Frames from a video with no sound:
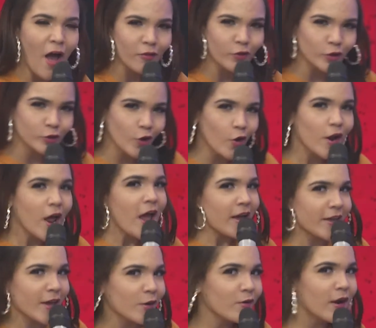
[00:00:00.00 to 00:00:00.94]
Doctor,
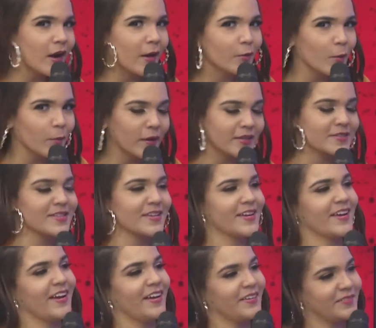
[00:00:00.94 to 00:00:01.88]
quiero una
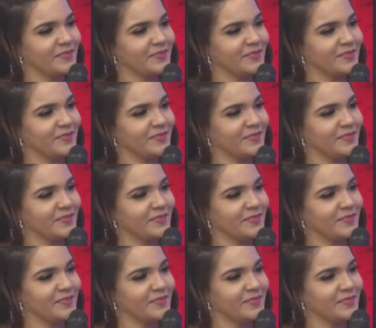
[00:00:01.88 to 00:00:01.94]
labioplastía.